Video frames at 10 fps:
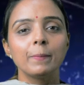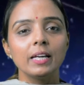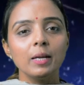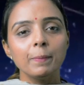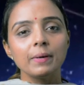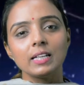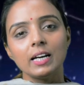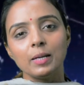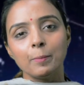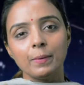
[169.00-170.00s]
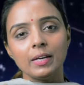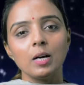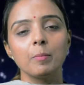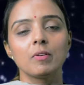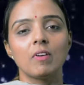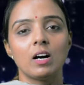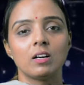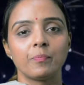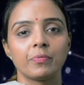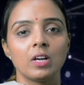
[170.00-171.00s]
मेरे पिता ने मेरा
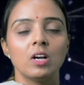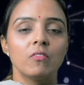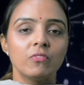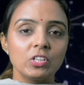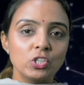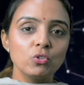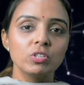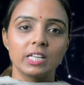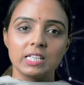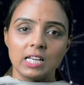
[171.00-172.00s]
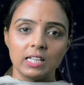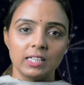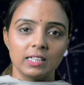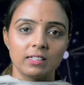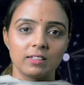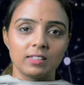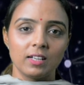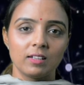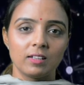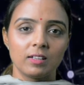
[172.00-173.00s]
विवाह विष्णु जी के साथ तय कर दिया
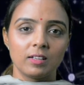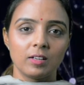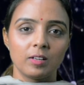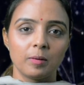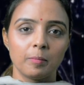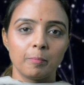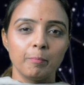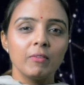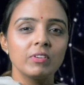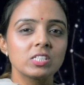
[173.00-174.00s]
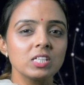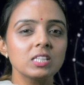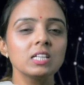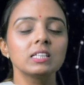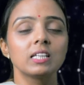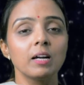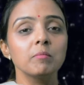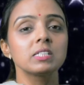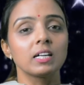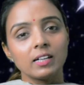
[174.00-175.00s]
मैं विचित्र धर्म
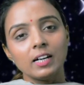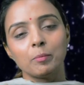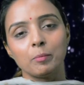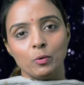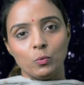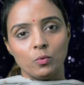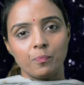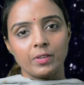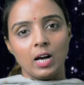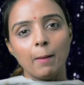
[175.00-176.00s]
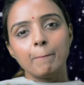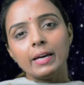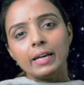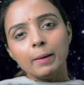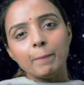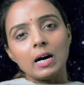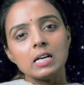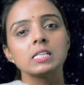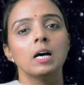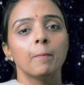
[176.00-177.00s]
संकट में हूँ अब मेरे पास
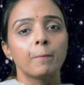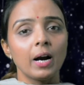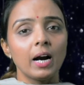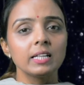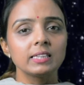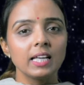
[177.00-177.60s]
प्राण